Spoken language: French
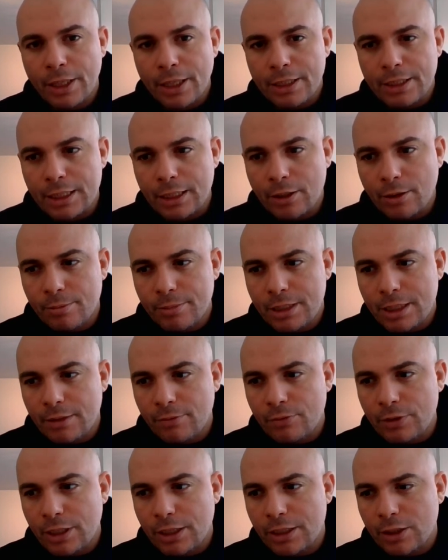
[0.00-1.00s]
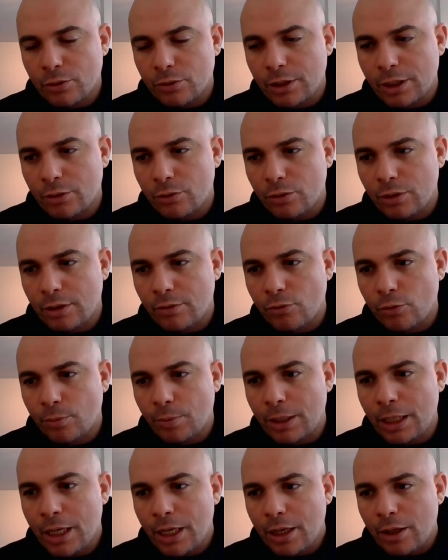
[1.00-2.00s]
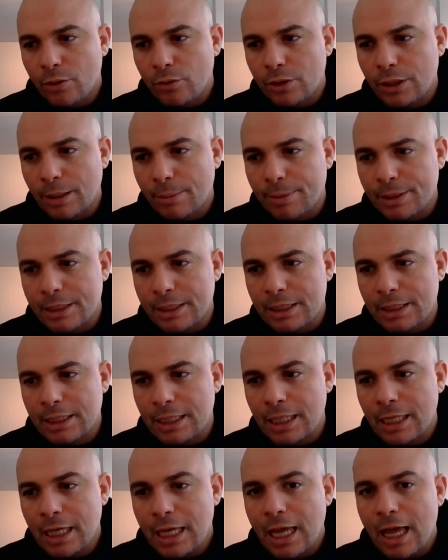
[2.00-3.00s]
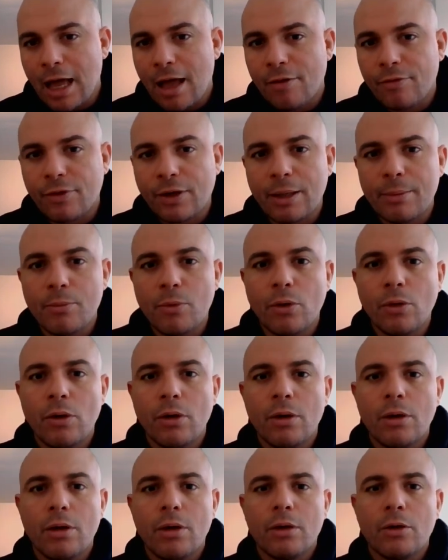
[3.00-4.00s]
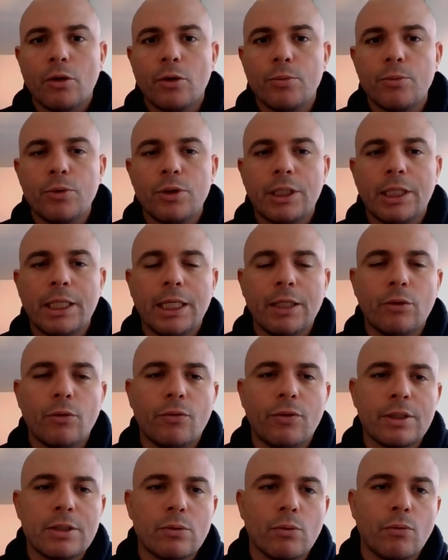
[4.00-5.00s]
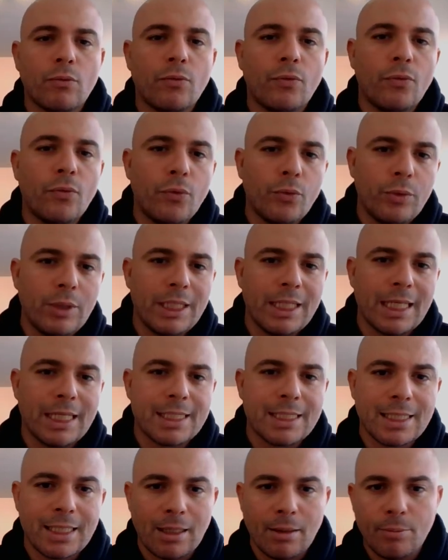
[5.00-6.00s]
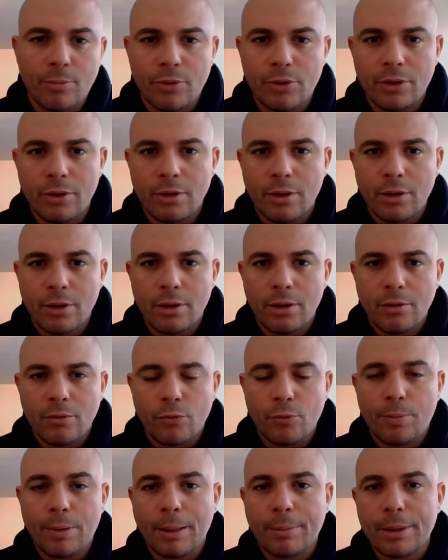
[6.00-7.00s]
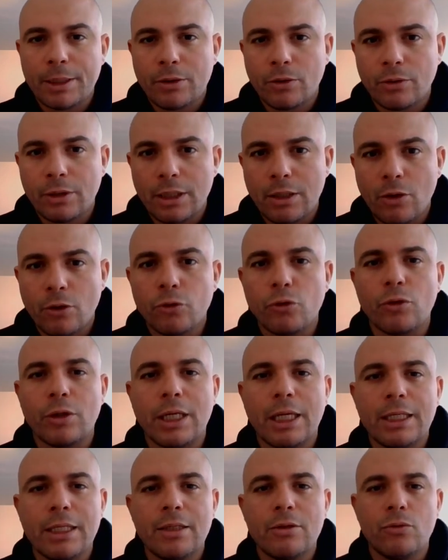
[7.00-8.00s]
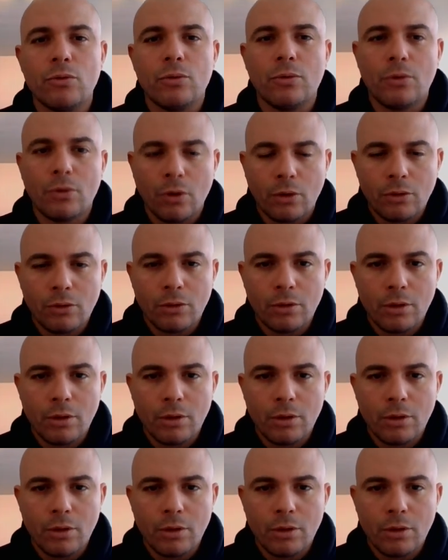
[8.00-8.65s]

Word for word: C'est comme si vous étiez en train de développer une capacité à vraiment communiquer de façon fluide et simple, vous permettant dès lors de gagner du temps,